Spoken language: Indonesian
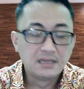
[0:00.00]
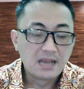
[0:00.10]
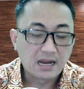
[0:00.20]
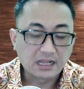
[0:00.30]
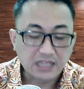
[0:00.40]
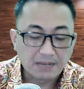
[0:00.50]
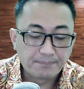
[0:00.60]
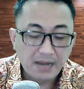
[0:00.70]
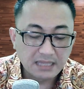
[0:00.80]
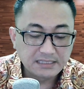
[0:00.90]
Kita akan
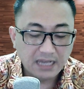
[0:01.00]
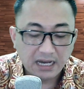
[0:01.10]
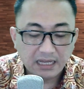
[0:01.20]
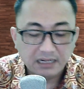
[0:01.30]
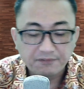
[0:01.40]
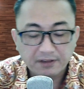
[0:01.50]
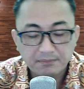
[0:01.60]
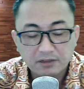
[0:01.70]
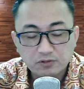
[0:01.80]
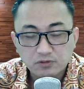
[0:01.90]
belajar
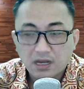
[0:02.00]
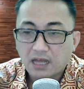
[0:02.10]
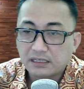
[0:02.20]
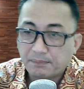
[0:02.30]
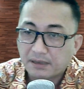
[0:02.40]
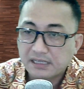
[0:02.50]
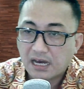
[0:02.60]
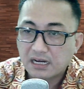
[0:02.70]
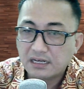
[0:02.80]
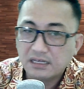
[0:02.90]
firman Tuhan di pagi
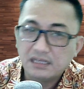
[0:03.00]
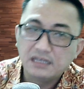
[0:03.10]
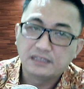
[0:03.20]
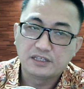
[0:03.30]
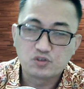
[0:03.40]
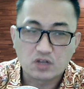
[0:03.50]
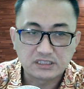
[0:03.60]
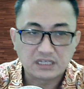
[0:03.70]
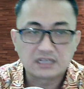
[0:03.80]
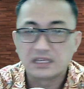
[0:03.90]
hari ini di cuaca
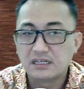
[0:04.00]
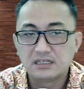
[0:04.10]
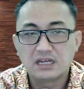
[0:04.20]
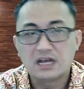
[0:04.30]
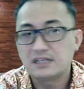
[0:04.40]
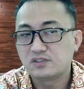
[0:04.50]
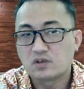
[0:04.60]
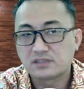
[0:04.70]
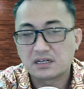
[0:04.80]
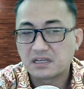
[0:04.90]
yang indah,
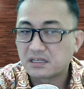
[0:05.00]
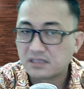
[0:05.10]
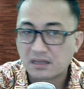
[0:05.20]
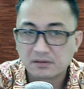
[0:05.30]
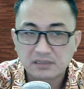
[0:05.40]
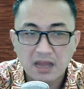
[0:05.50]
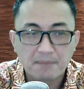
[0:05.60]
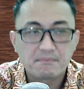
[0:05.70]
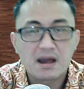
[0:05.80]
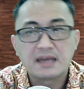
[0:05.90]
suasana yang, yang
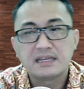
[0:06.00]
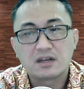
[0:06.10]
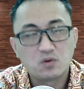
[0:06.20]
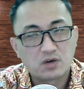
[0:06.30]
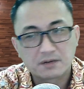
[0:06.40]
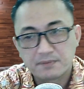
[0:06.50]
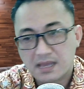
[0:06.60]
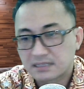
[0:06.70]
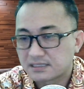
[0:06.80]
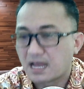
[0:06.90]
damai, yang luar
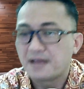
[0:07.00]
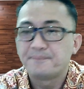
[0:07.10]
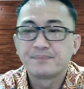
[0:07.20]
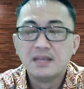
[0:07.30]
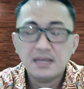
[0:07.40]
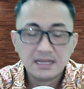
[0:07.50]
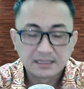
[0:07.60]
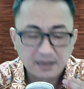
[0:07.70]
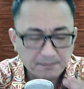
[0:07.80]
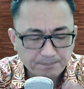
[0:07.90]
biasa
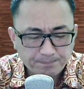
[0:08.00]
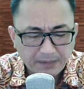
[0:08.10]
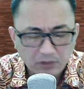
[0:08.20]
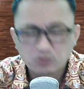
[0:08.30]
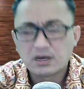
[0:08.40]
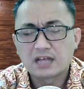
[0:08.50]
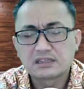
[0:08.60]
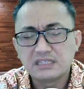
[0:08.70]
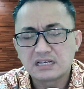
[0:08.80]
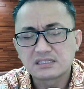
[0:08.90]
dan penuh
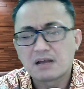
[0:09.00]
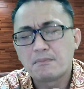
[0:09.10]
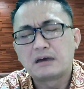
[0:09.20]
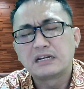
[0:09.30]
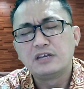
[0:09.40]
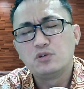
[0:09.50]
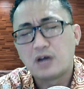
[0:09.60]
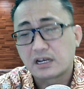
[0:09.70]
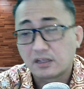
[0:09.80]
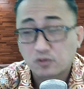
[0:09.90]
hati yang sama rindu
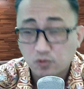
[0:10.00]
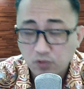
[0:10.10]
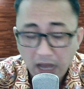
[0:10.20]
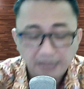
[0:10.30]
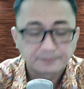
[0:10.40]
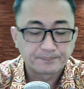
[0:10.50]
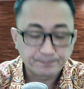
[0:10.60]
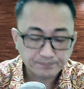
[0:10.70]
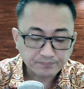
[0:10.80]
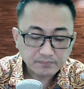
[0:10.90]
akan Tuhan.
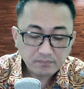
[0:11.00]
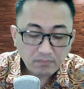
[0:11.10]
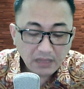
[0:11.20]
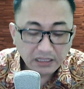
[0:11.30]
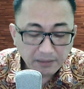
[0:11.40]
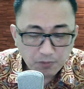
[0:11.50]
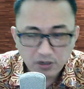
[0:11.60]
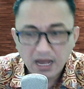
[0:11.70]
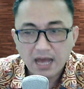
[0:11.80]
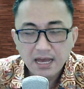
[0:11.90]
Kita
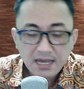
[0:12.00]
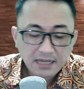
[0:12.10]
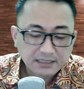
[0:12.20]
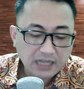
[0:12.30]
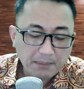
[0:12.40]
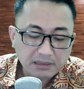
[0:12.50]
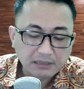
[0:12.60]
buka dalam kitab